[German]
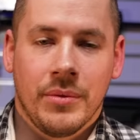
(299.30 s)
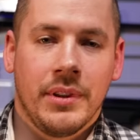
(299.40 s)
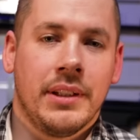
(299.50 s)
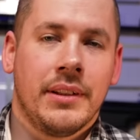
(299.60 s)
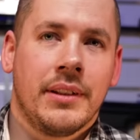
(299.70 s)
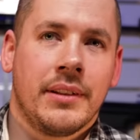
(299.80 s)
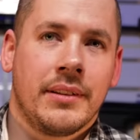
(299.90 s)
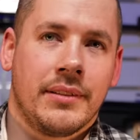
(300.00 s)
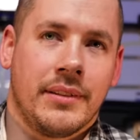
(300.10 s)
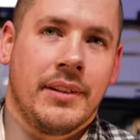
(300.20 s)
Das ist heftig.
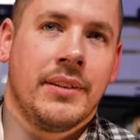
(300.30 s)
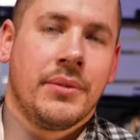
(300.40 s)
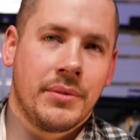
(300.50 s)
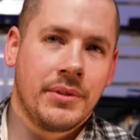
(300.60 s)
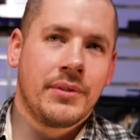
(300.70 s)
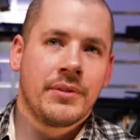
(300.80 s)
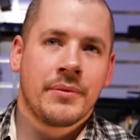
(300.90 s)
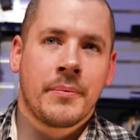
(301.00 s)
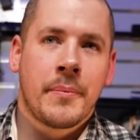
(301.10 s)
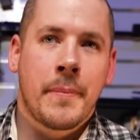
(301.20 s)
Also ja, komplettes
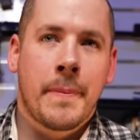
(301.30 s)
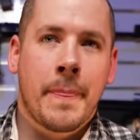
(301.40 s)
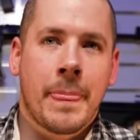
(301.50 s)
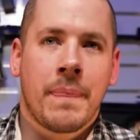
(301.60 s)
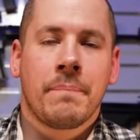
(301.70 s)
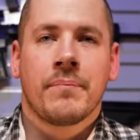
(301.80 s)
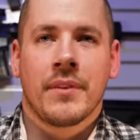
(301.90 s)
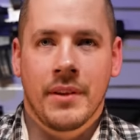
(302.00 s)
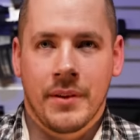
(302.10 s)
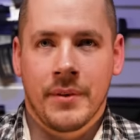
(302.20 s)
Präzisionstritt.
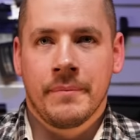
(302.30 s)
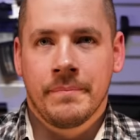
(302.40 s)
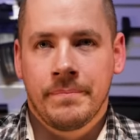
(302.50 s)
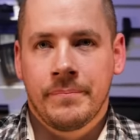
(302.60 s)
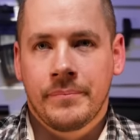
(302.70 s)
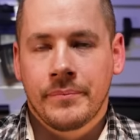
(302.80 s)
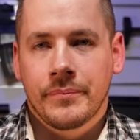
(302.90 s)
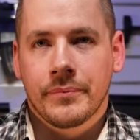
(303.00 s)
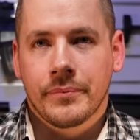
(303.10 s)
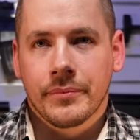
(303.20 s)
Genau. Mit MOSFET
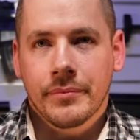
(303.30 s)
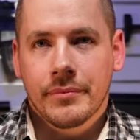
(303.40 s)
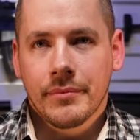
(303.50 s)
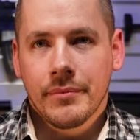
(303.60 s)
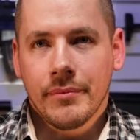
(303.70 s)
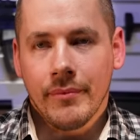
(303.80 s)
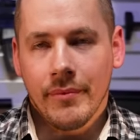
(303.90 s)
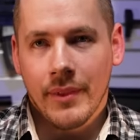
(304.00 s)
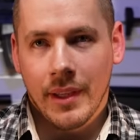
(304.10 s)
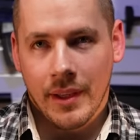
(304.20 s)
elektronischen,
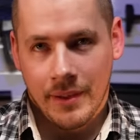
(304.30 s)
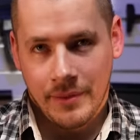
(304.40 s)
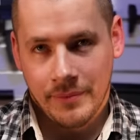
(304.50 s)
elektronische